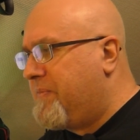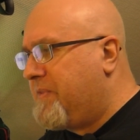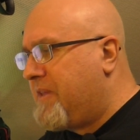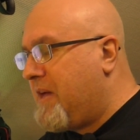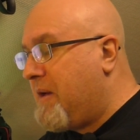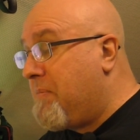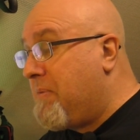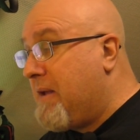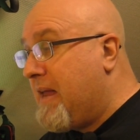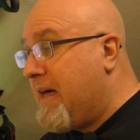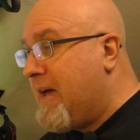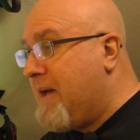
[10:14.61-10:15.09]

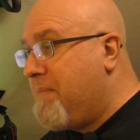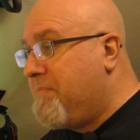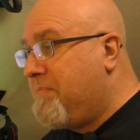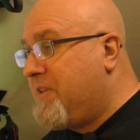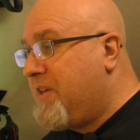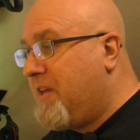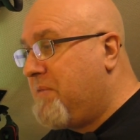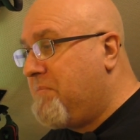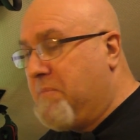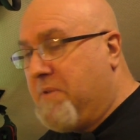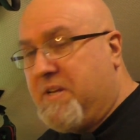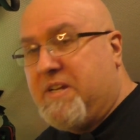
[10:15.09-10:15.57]
Da bleiben
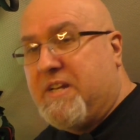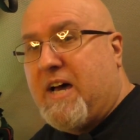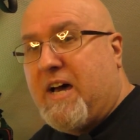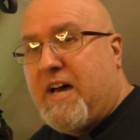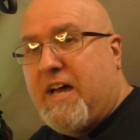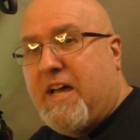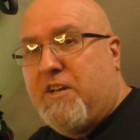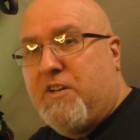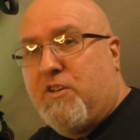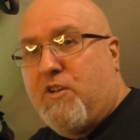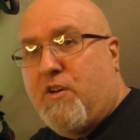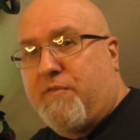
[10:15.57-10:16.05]
dann
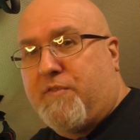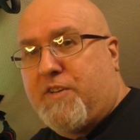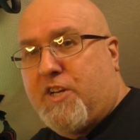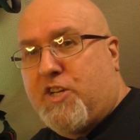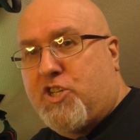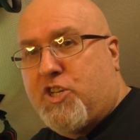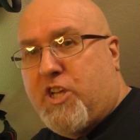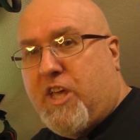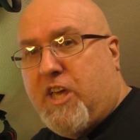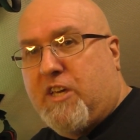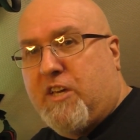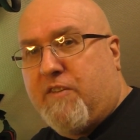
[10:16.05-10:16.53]
Minderheiten auf der
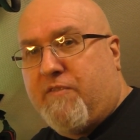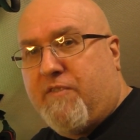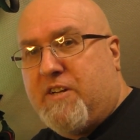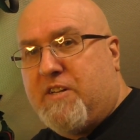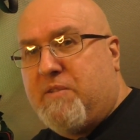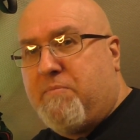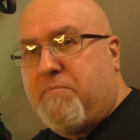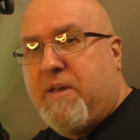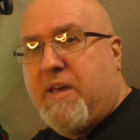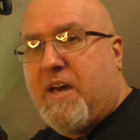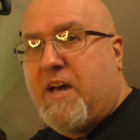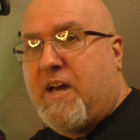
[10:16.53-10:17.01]
Strecke, weil
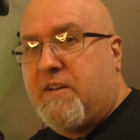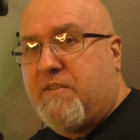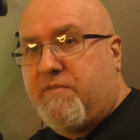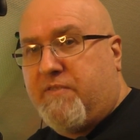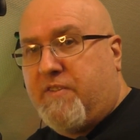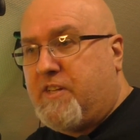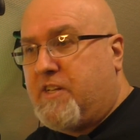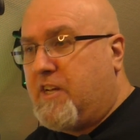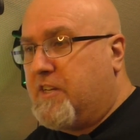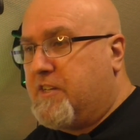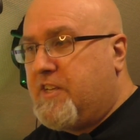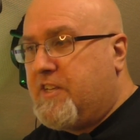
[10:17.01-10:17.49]
die Mehrheit
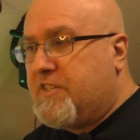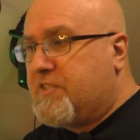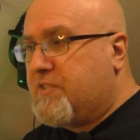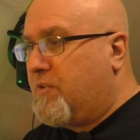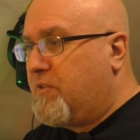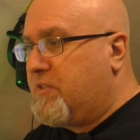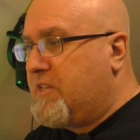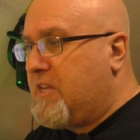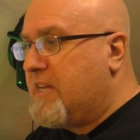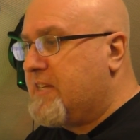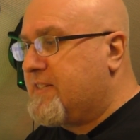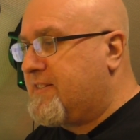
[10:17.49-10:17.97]
will ja dies
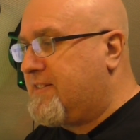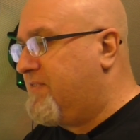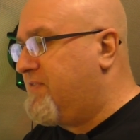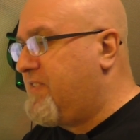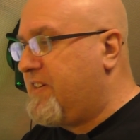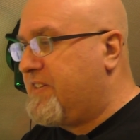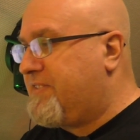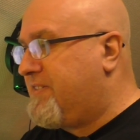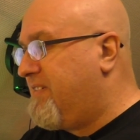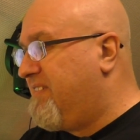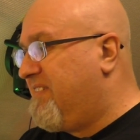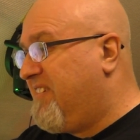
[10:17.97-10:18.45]
und das und
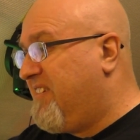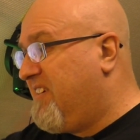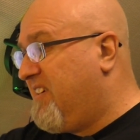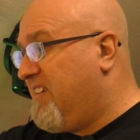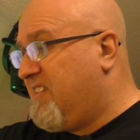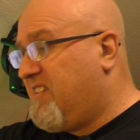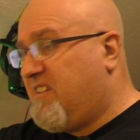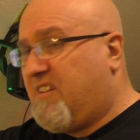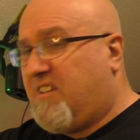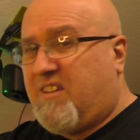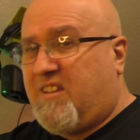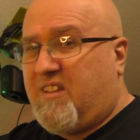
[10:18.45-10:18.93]
was dann.
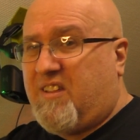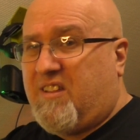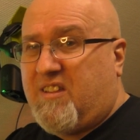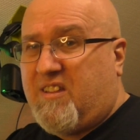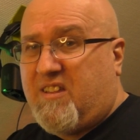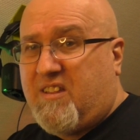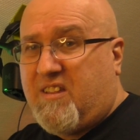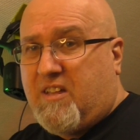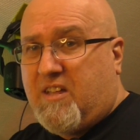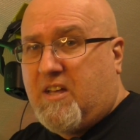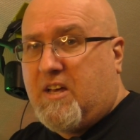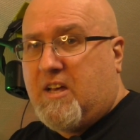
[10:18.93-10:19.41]
Äh,
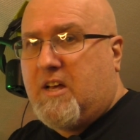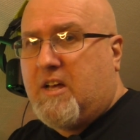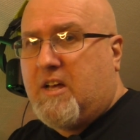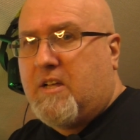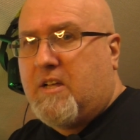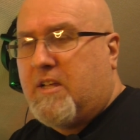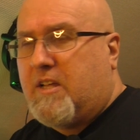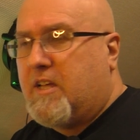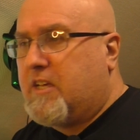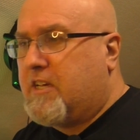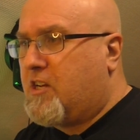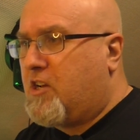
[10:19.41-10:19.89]
äh, äh.
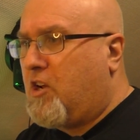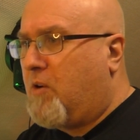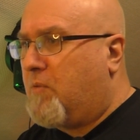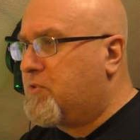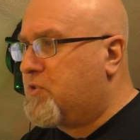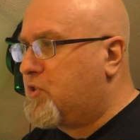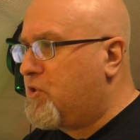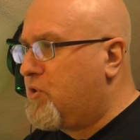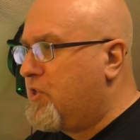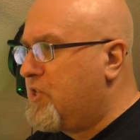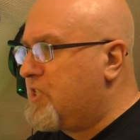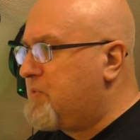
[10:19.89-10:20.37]
Ich glaube, ein
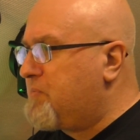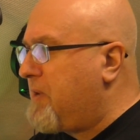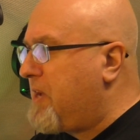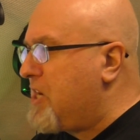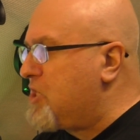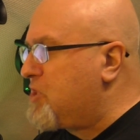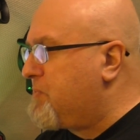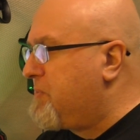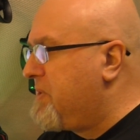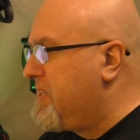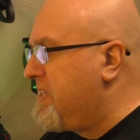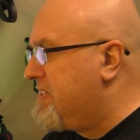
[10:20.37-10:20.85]
schönes
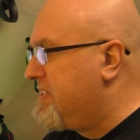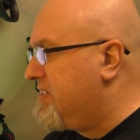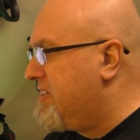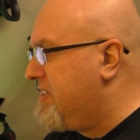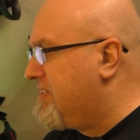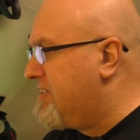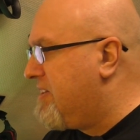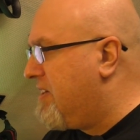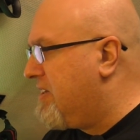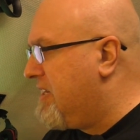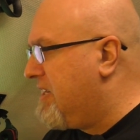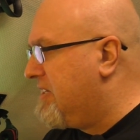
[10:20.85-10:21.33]
Beispiel ist
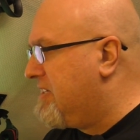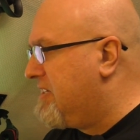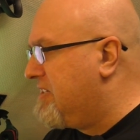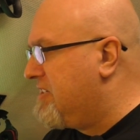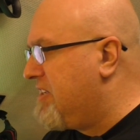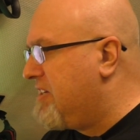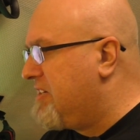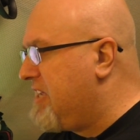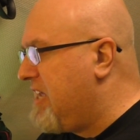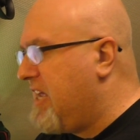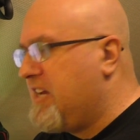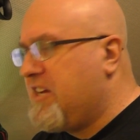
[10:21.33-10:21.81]
dieser,
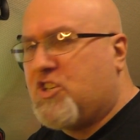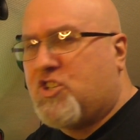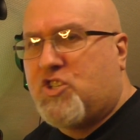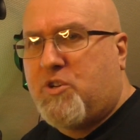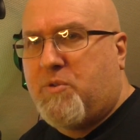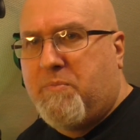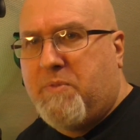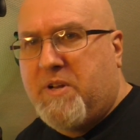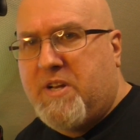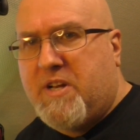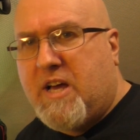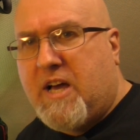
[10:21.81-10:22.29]
diese
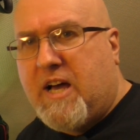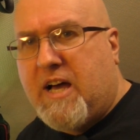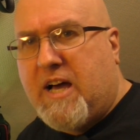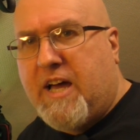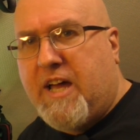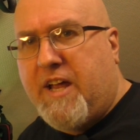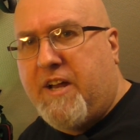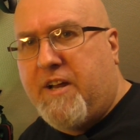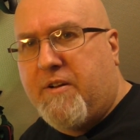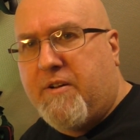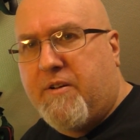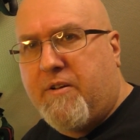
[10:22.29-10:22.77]
dänische
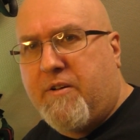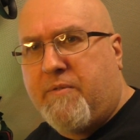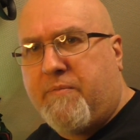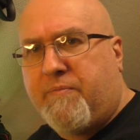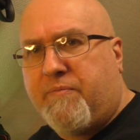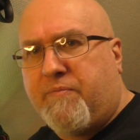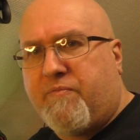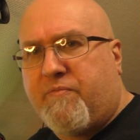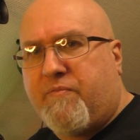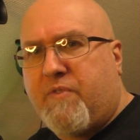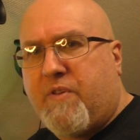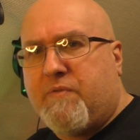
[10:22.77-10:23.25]
Minderheit.
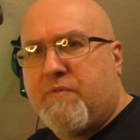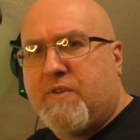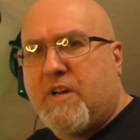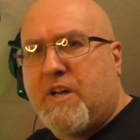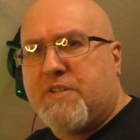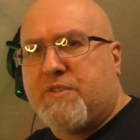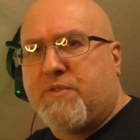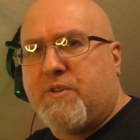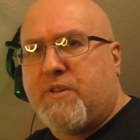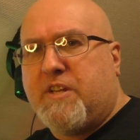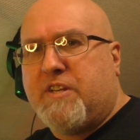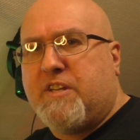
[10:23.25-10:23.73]
Ne? Wenn wir
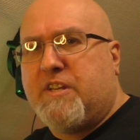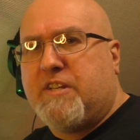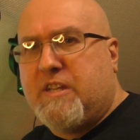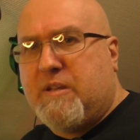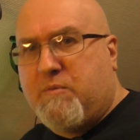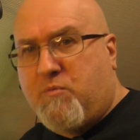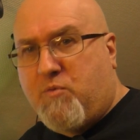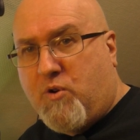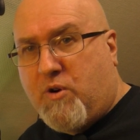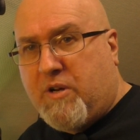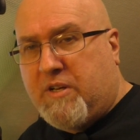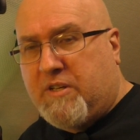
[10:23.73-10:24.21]
also hier die,
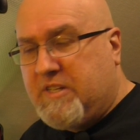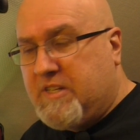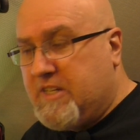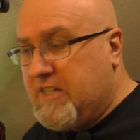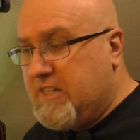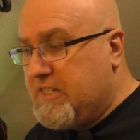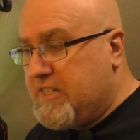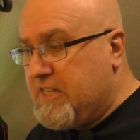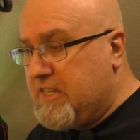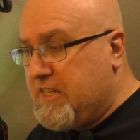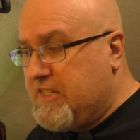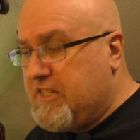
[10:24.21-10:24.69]
Demo,
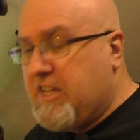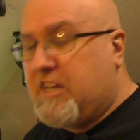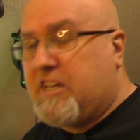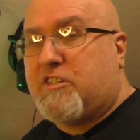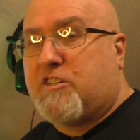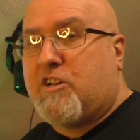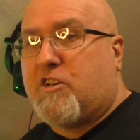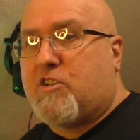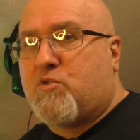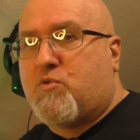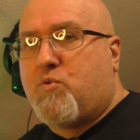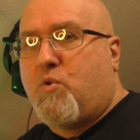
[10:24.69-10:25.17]
die, die
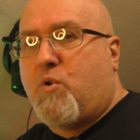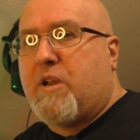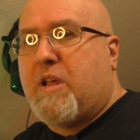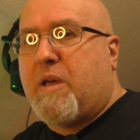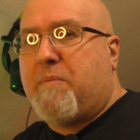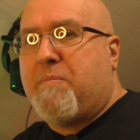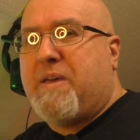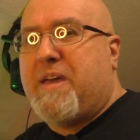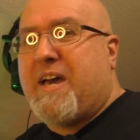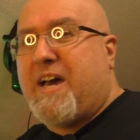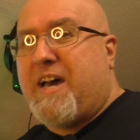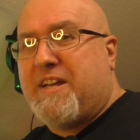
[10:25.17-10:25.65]
Diktatur
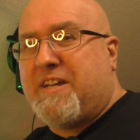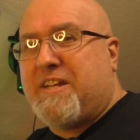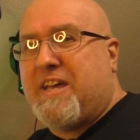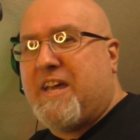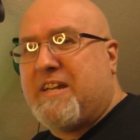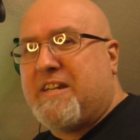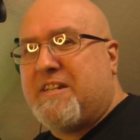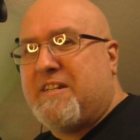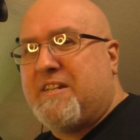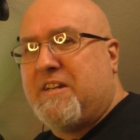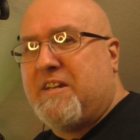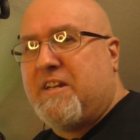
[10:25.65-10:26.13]
der Mehrheit
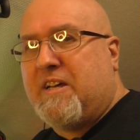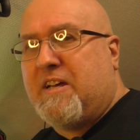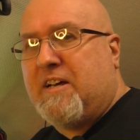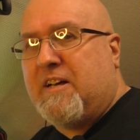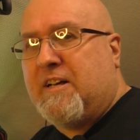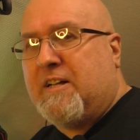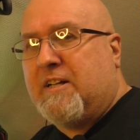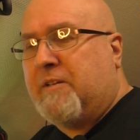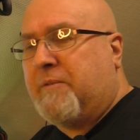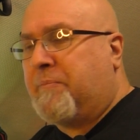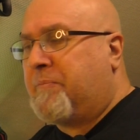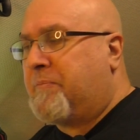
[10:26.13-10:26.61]
hätten,
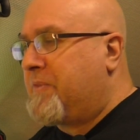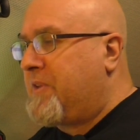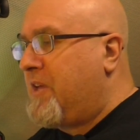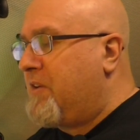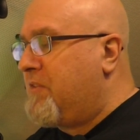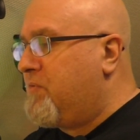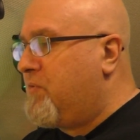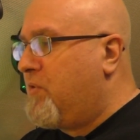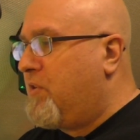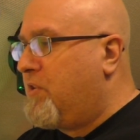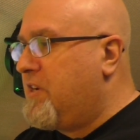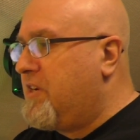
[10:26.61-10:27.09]

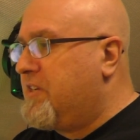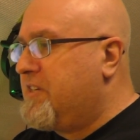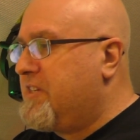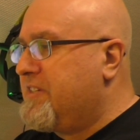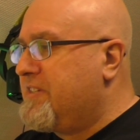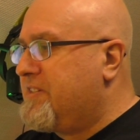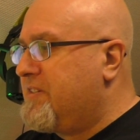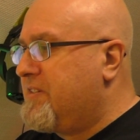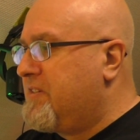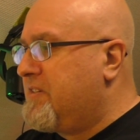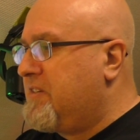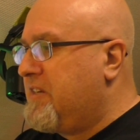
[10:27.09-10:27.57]
dann würde
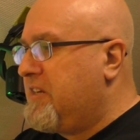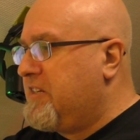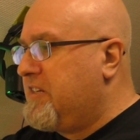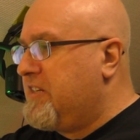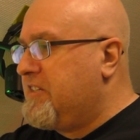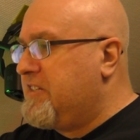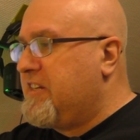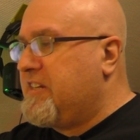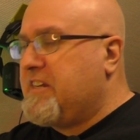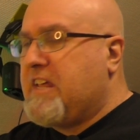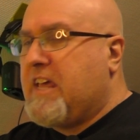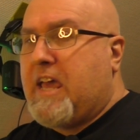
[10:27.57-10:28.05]
diesen,
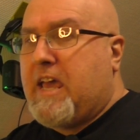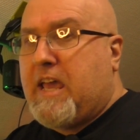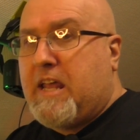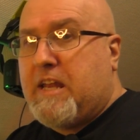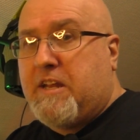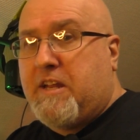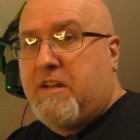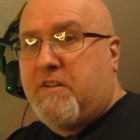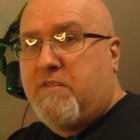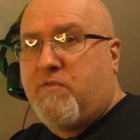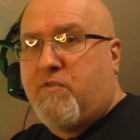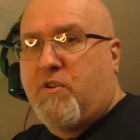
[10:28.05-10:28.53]
diese
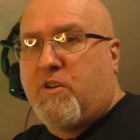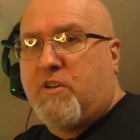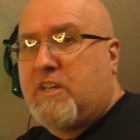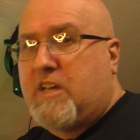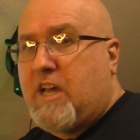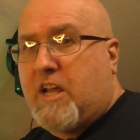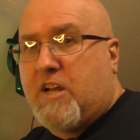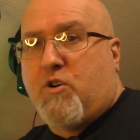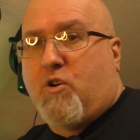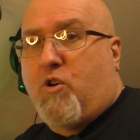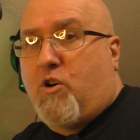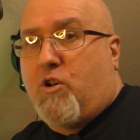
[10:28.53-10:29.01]
Dänen würden
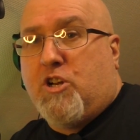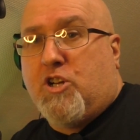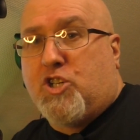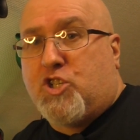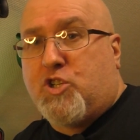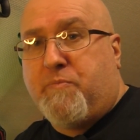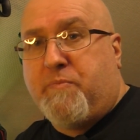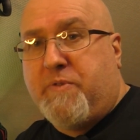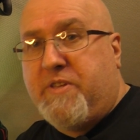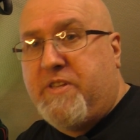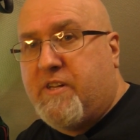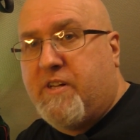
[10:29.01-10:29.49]
keine Rolle
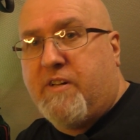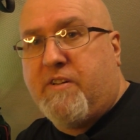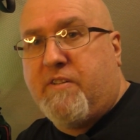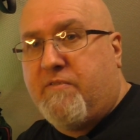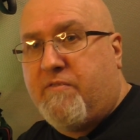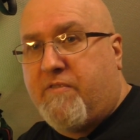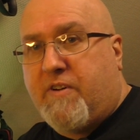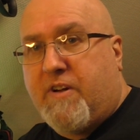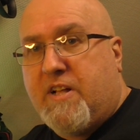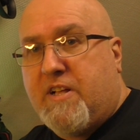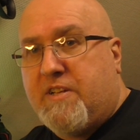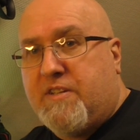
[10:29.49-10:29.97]

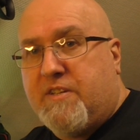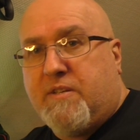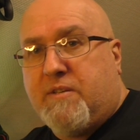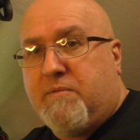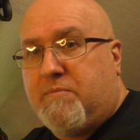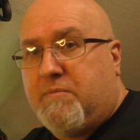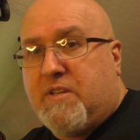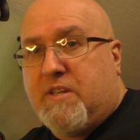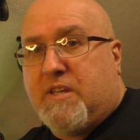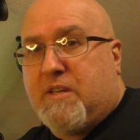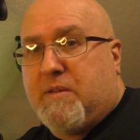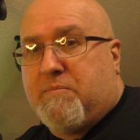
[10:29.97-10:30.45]
spielen, weil sie
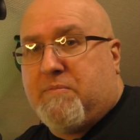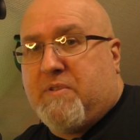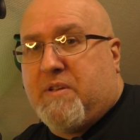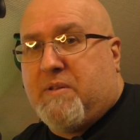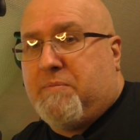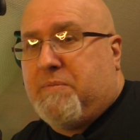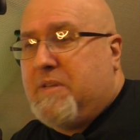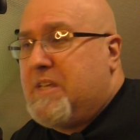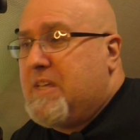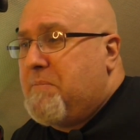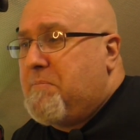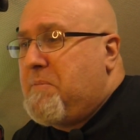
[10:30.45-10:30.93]
nicht im,
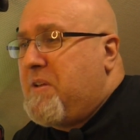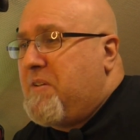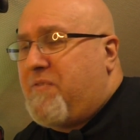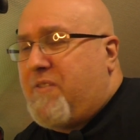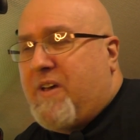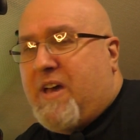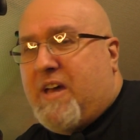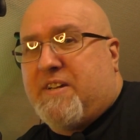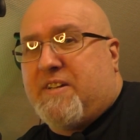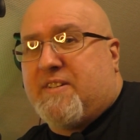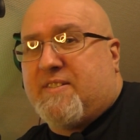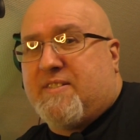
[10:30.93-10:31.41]
nicht im
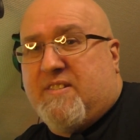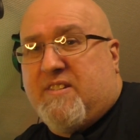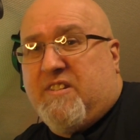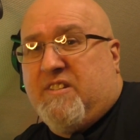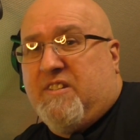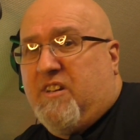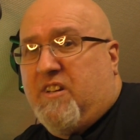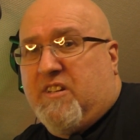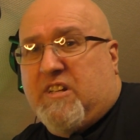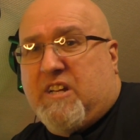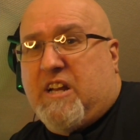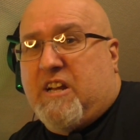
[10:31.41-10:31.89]
entferntesten
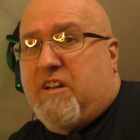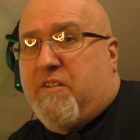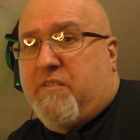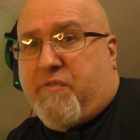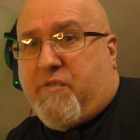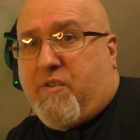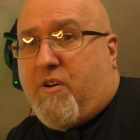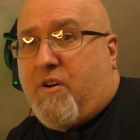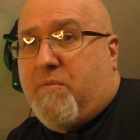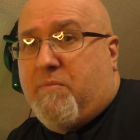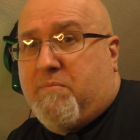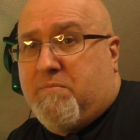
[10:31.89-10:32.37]
in irgendeiner
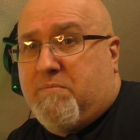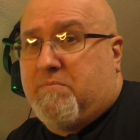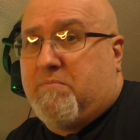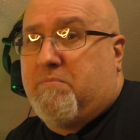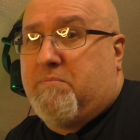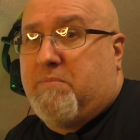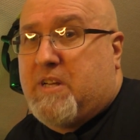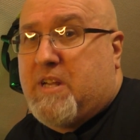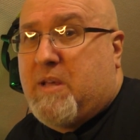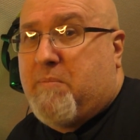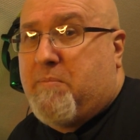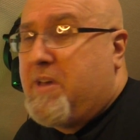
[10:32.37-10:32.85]
Form
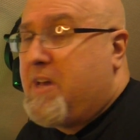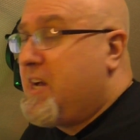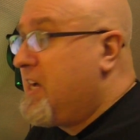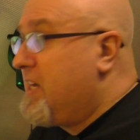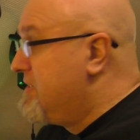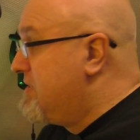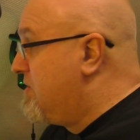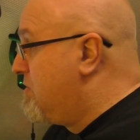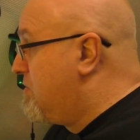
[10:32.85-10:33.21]
mit der Mehrheit